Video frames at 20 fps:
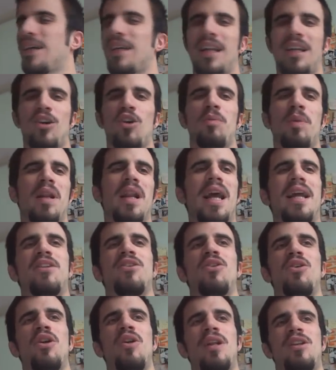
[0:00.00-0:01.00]
il
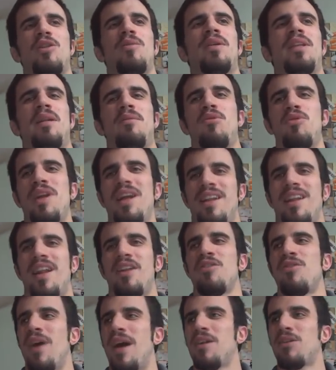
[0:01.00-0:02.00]
copriletto, il letto matrimoniale della
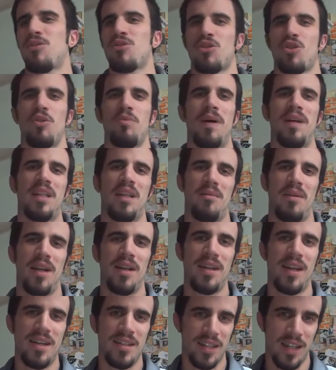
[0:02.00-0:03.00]
Juventus col padre
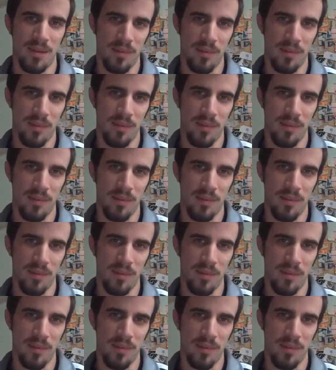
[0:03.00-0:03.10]
milanista,